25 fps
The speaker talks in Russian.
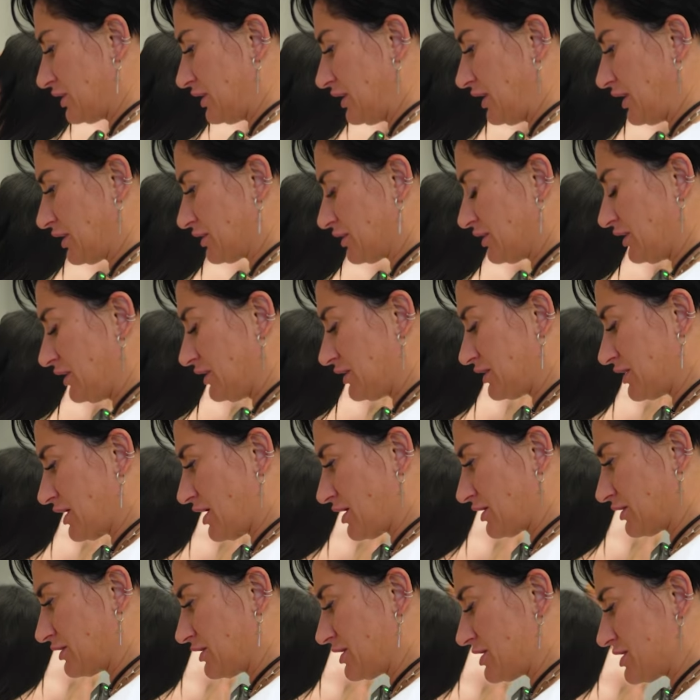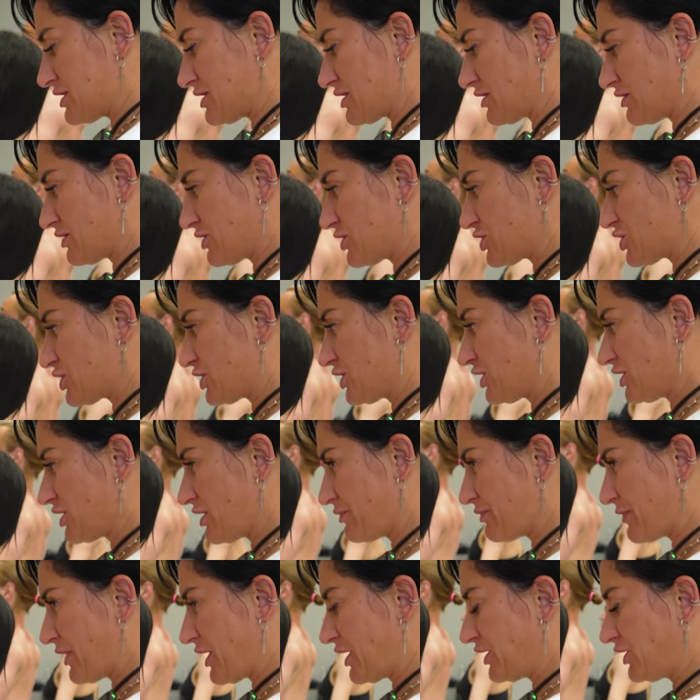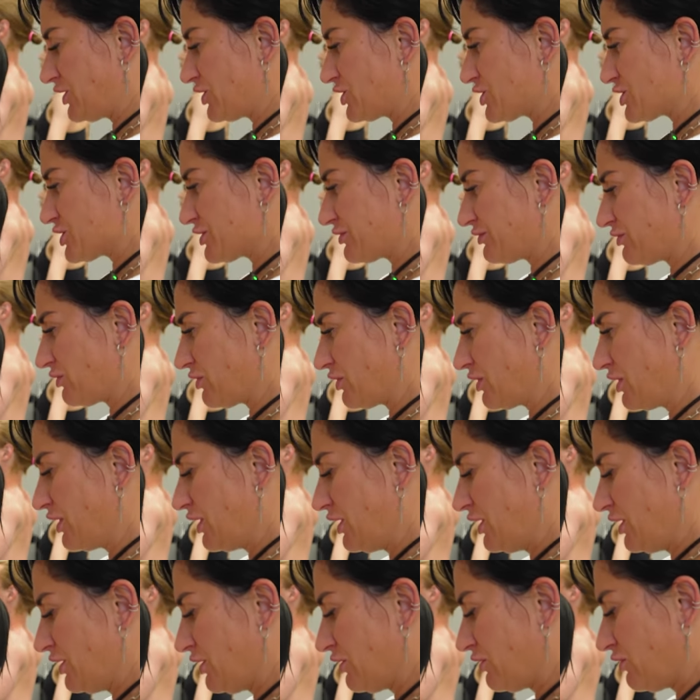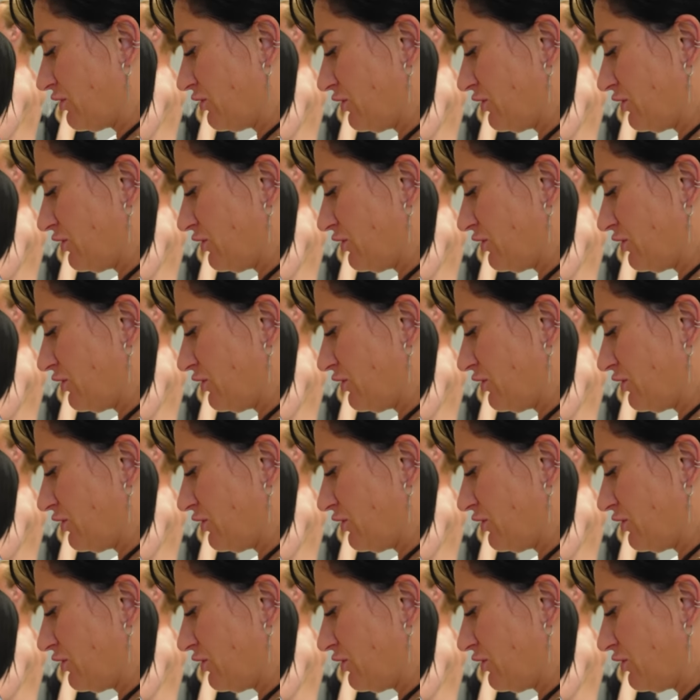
Вот, из за все полтора года у меня